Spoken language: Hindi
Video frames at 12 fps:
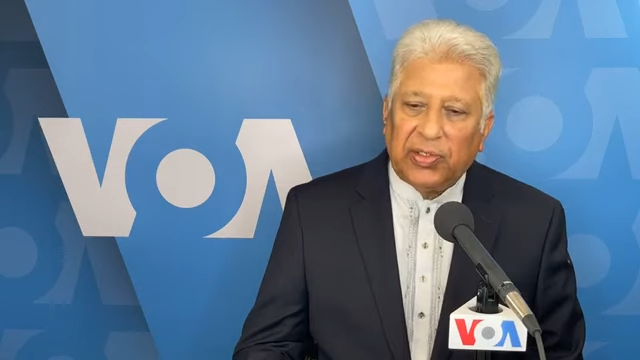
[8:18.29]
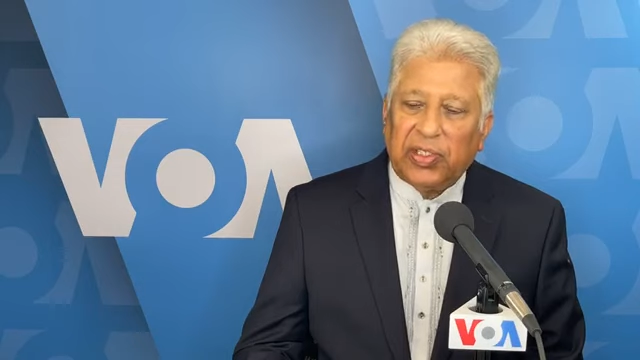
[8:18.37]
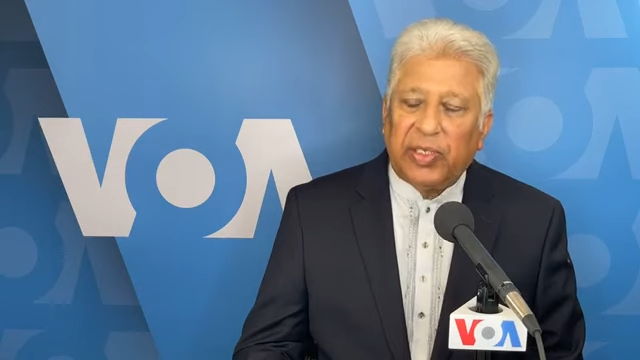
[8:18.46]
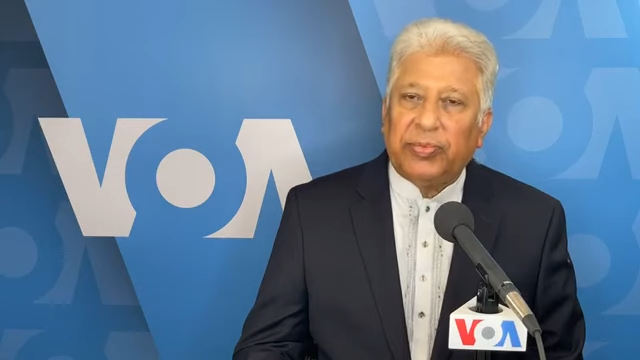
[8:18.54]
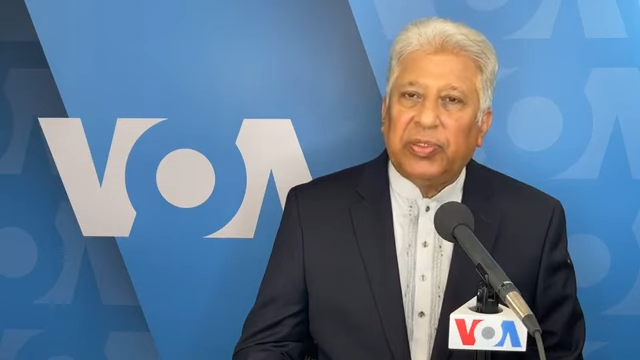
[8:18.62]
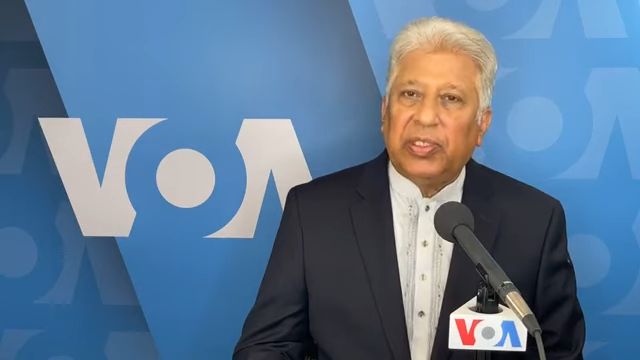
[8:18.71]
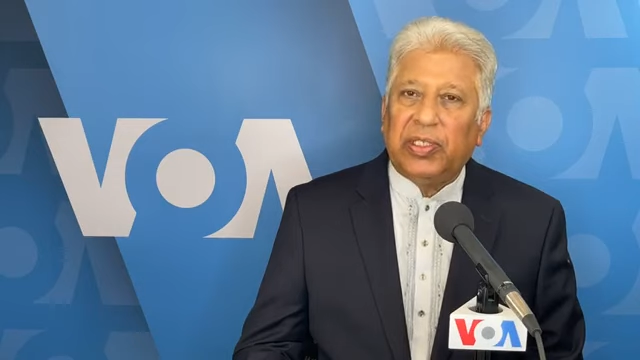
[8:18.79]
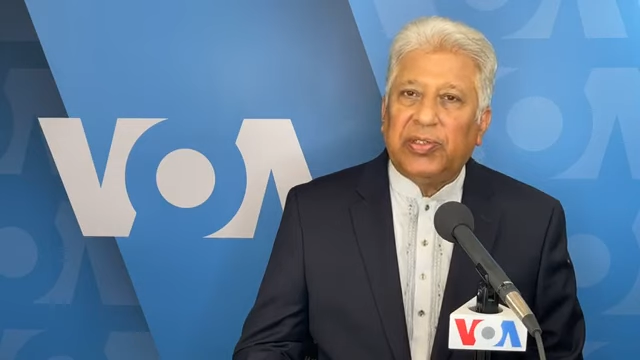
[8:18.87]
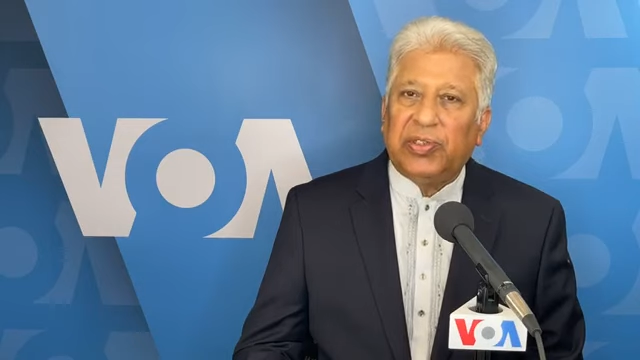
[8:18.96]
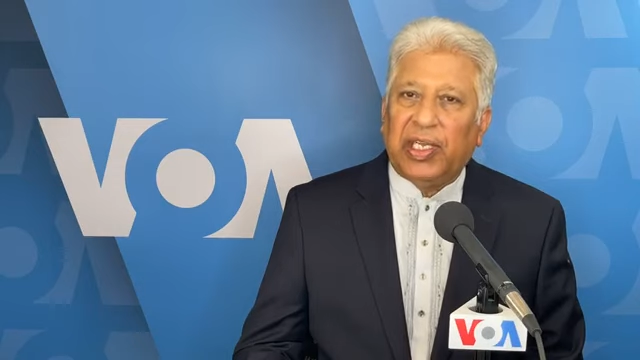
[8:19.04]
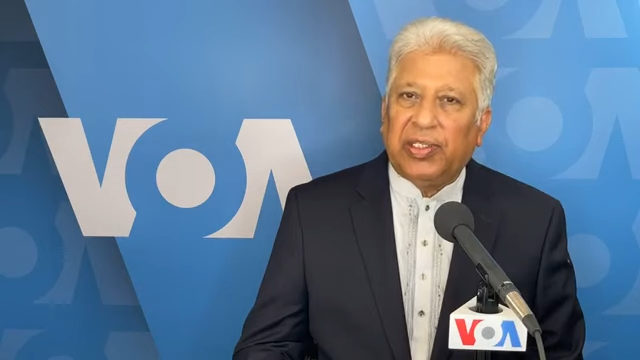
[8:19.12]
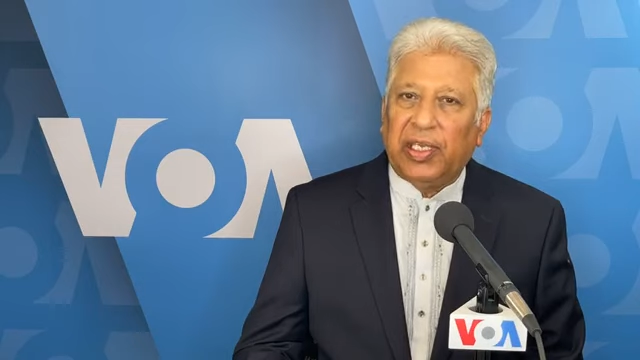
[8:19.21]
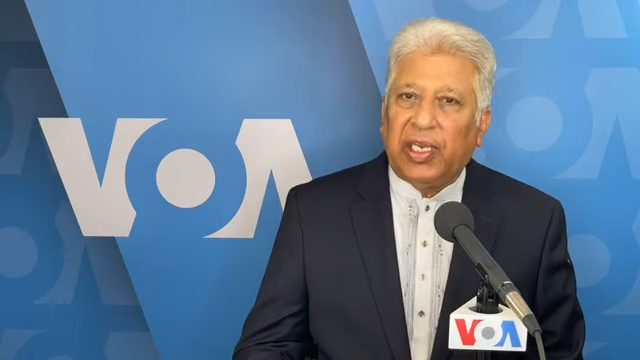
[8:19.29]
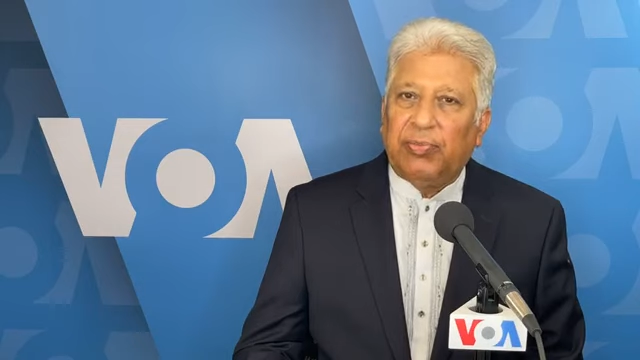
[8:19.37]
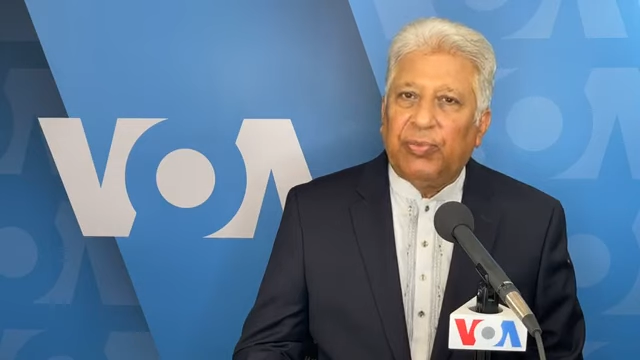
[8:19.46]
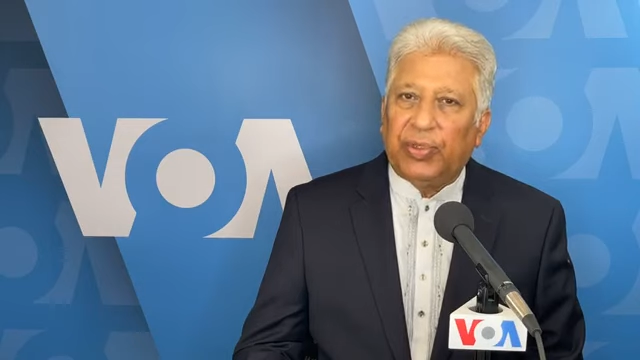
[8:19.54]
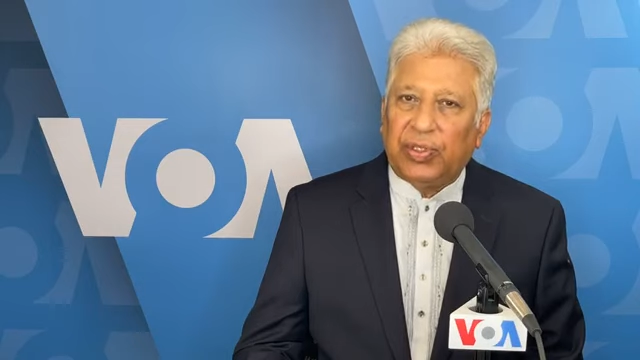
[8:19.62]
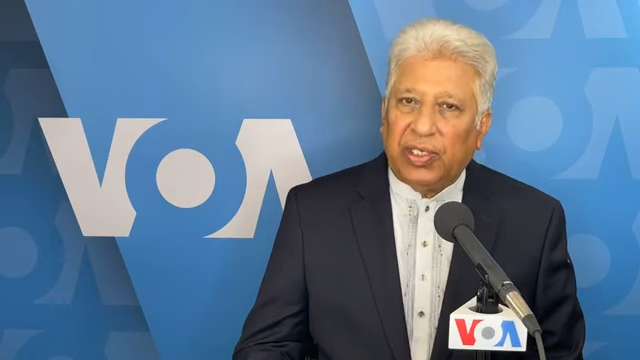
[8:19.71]
सबसे
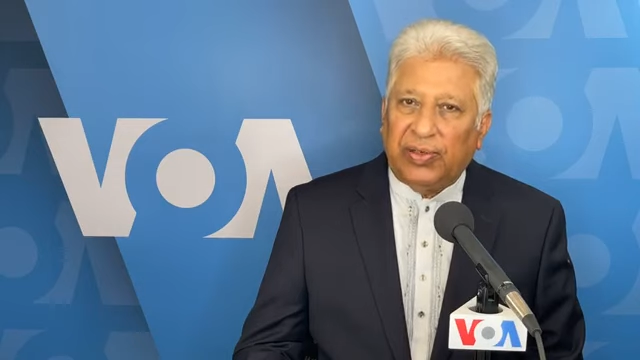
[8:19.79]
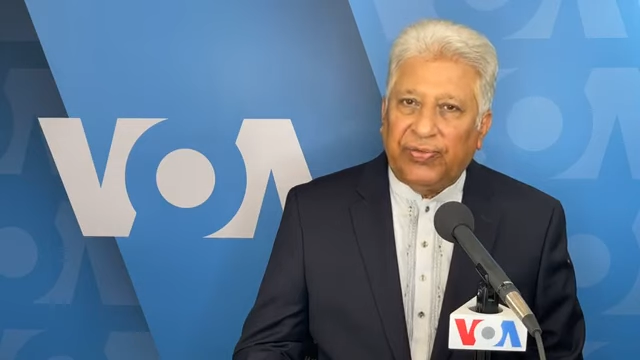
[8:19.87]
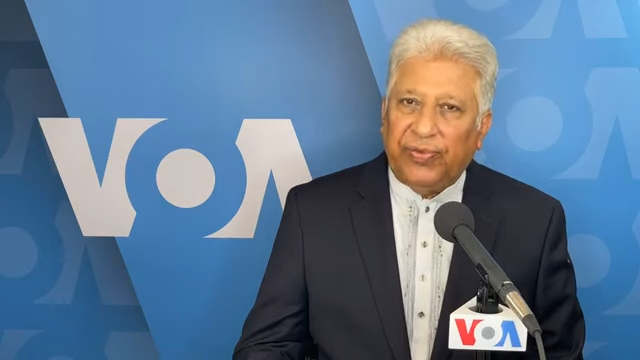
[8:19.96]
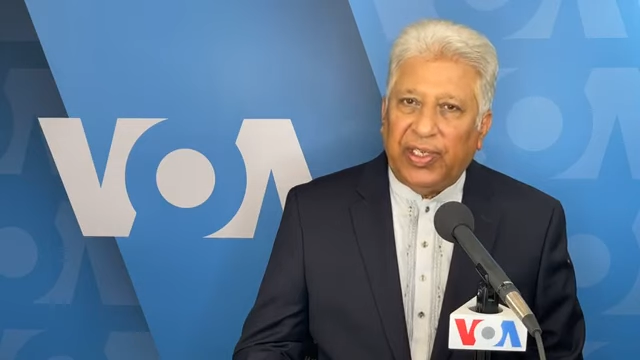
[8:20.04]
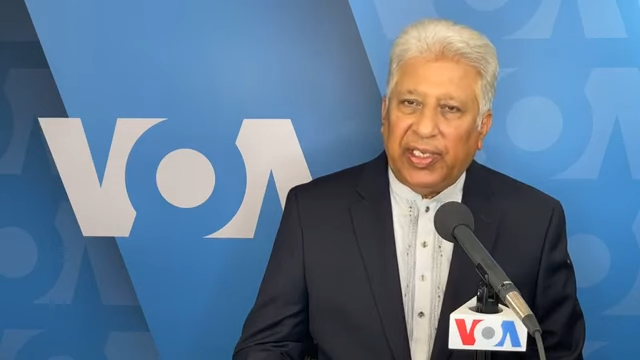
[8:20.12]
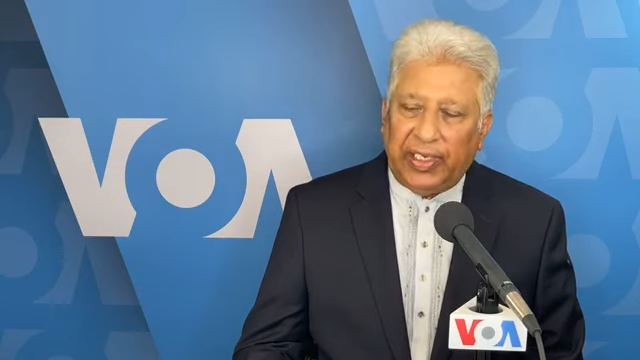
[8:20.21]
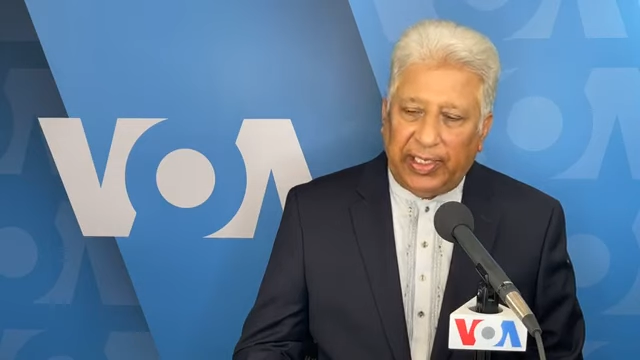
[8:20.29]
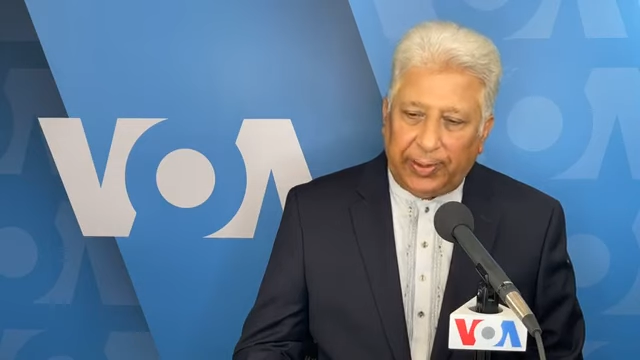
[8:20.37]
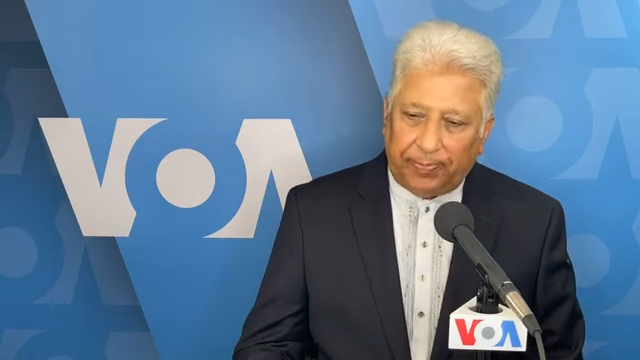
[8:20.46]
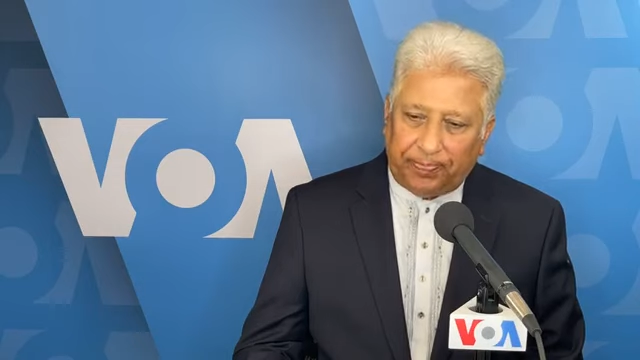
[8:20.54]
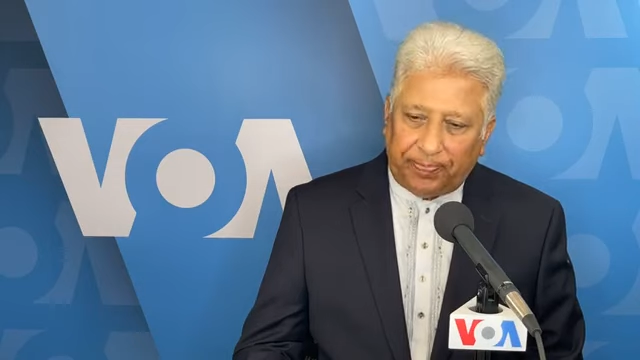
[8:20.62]
ज़्यादा मुतनवे है